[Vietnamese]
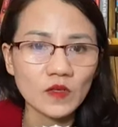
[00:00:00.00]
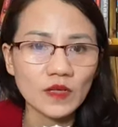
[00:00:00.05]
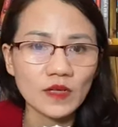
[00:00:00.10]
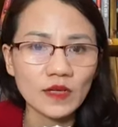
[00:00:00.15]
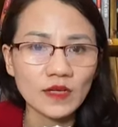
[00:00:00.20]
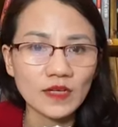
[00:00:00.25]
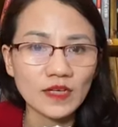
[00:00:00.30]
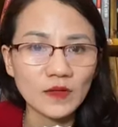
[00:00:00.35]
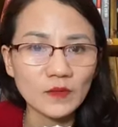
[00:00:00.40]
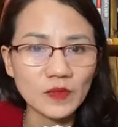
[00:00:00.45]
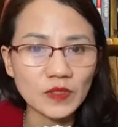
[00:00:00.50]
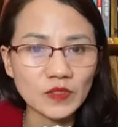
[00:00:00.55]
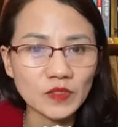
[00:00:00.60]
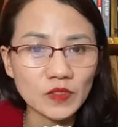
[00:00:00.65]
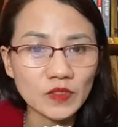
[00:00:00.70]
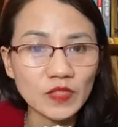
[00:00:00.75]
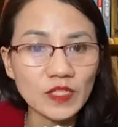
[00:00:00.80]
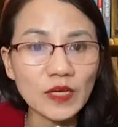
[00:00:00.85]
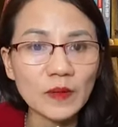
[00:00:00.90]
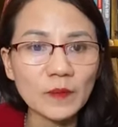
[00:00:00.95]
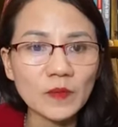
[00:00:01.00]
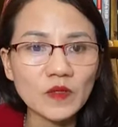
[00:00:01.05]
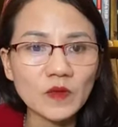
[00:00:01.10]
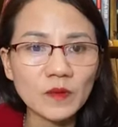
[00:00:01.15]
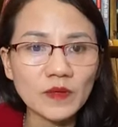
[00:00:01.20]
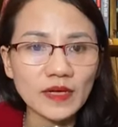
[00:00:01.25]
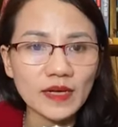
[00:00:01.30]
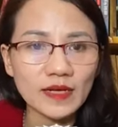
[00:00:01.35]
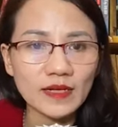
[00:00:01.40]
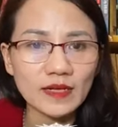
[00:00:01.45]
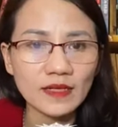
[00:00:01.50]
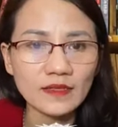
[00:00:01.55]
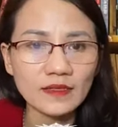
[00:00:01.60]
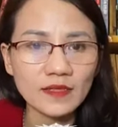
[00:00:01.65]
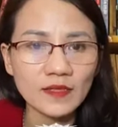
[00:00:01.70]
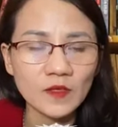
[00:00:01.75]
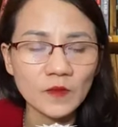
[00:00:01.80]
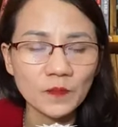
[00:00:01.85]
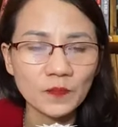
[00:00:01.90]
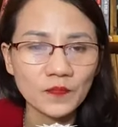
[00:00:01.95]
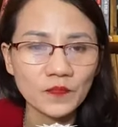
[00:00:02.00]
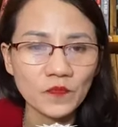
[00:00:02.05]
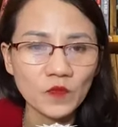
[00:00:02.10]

cho nên là khi mình cho tiềm thức mình ăn cái gì